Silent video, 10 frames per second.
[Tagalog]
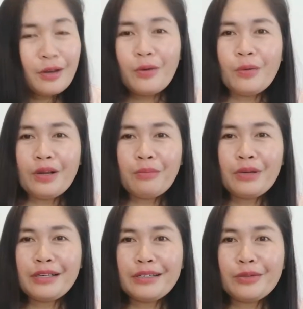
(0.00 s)
Wala
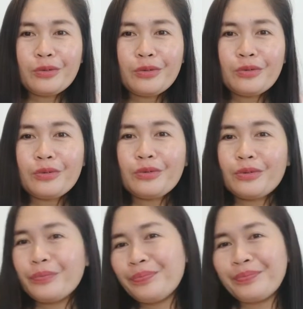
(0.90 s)
pala dito yung
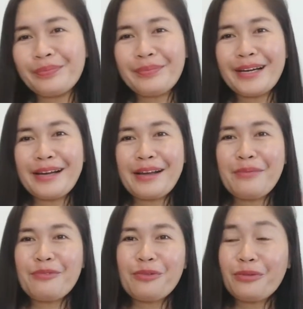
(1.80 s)
mga
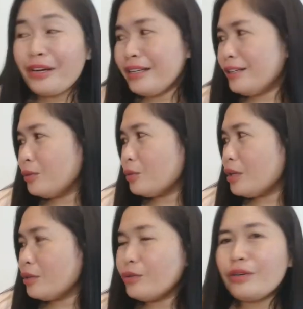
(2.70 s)
amo ko. Kaya dito
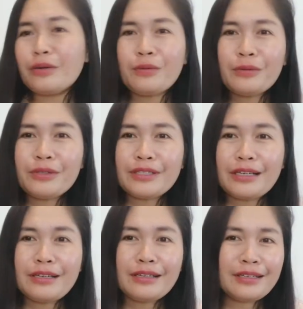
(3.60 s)
tayo nag-call sa,
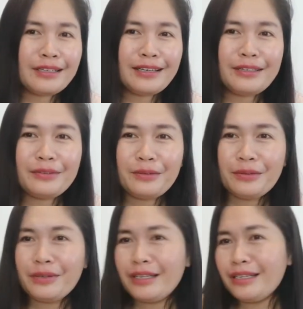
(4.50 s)
ano,
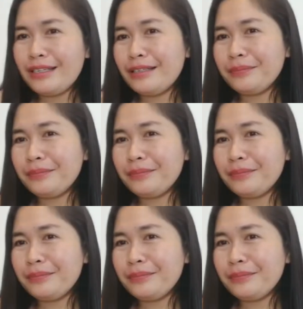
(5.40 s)
ayan.